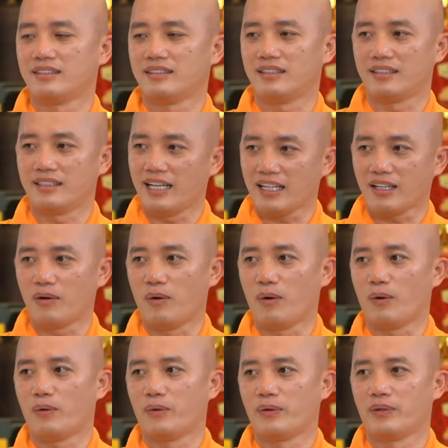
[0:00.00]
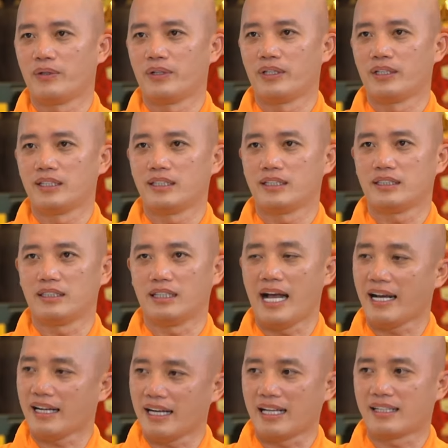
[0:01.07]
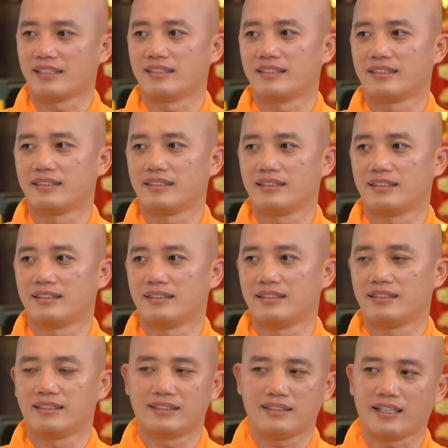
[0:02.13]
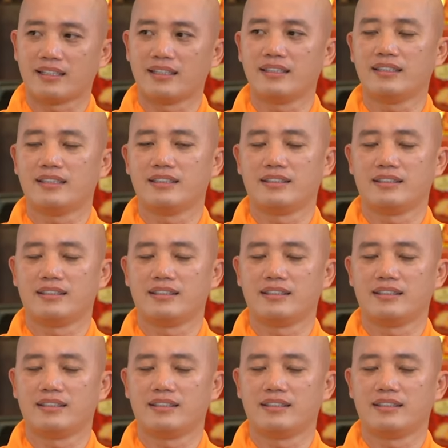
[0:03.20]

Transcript: sự giác ngộ, sự an lành chân lý,